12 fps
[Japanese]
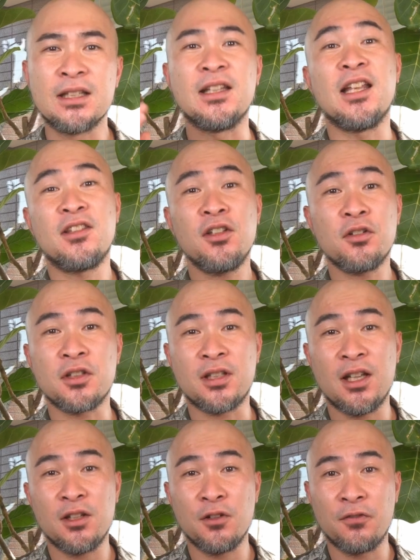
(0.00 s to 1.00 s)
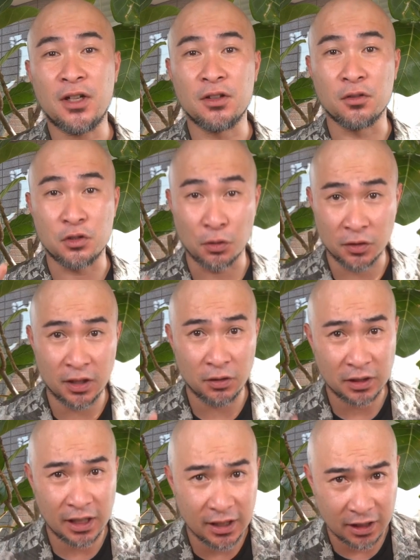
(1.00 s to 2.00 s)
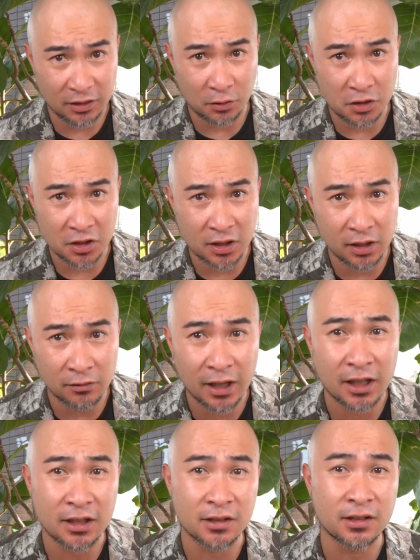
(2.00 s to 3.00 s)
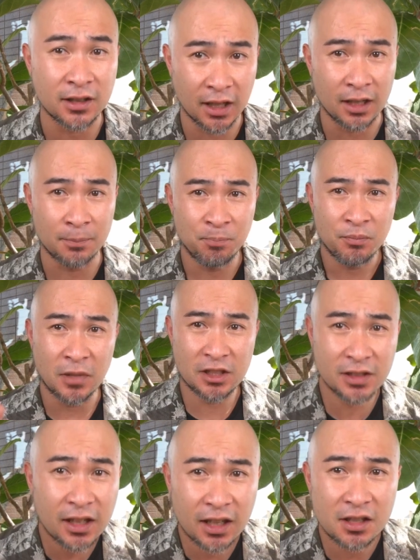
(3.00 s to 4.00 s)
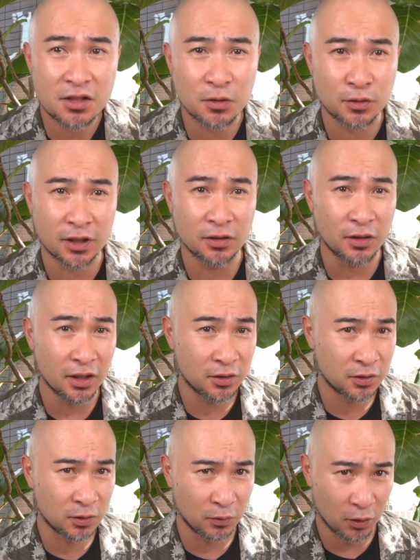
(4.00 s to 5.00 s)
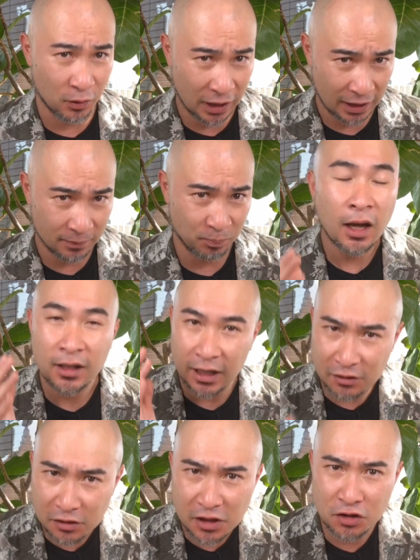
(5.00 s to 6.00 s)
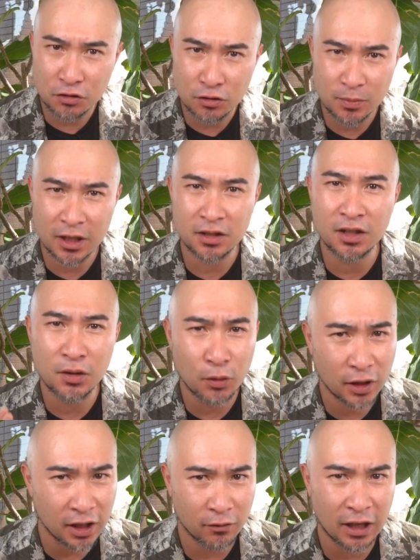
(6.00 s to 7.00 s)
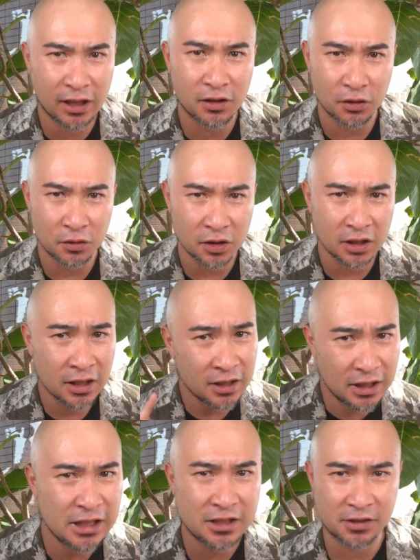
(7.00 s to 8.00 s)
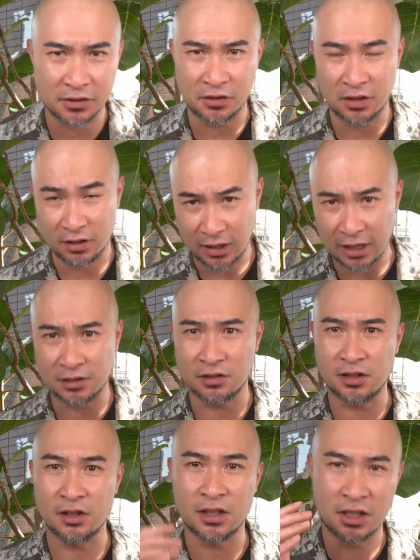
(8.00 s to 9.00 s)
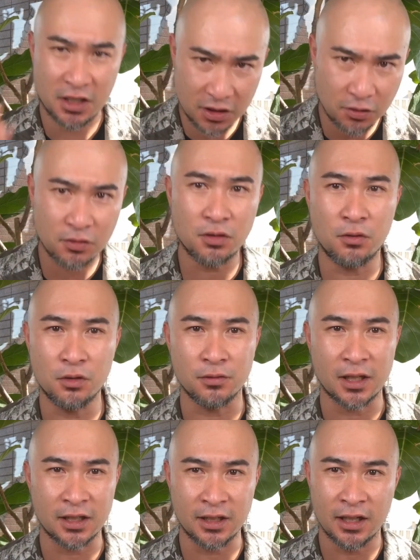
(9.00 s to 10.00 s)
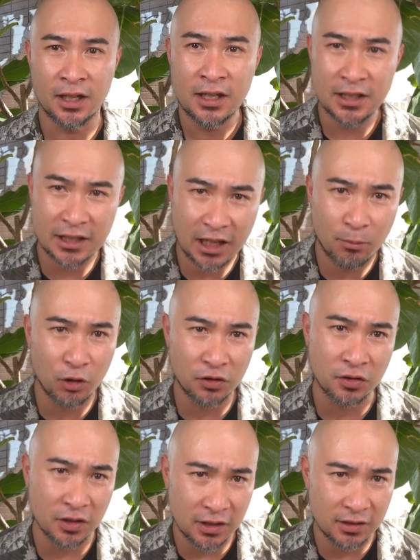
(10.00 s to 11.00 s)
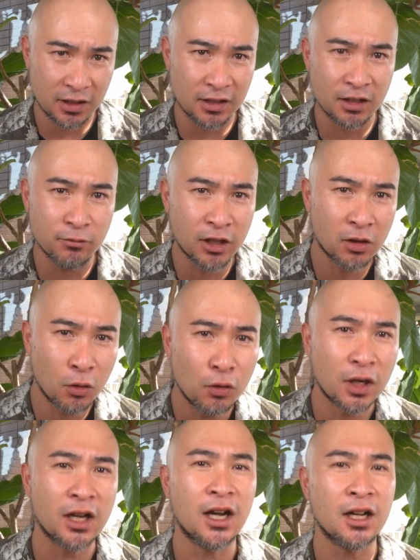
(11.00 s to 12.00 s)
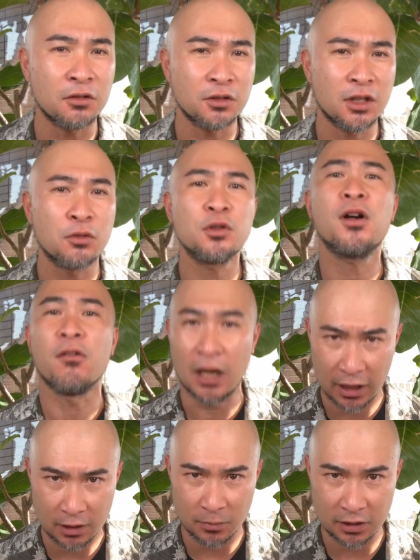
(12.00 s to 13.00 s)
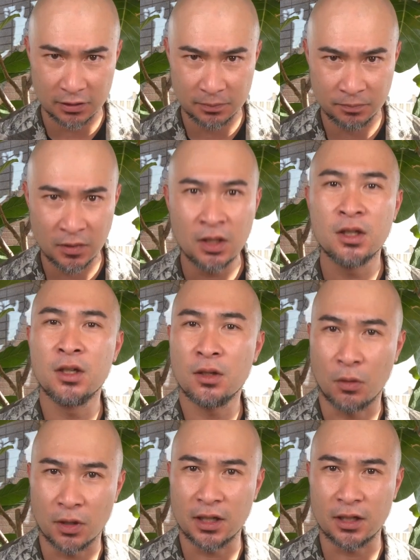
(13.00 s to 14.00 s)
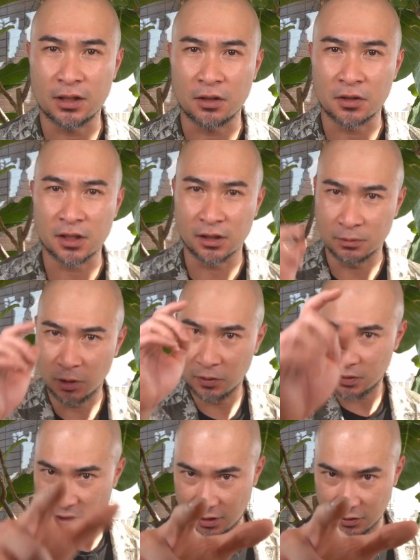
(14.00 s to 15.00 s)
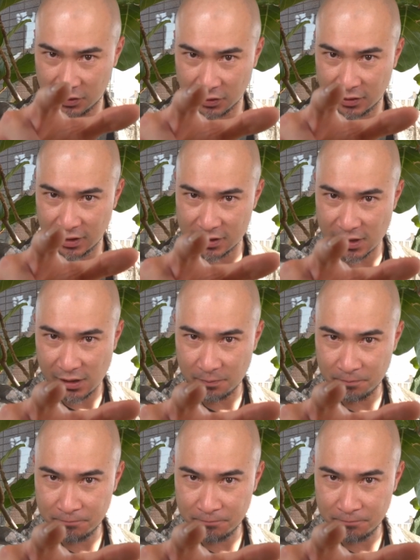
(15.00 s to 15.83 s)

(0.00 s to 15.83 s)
根強い声優ファンの女性をターゲットにしているわけですが松田健次郎さんの X フォロワー120万人超えから分かるようにリーチする数っていうのは非常に多いわけでイケボイスインセンティブは効果があるってことが分かりますこれであなたの企画もネクストステージだ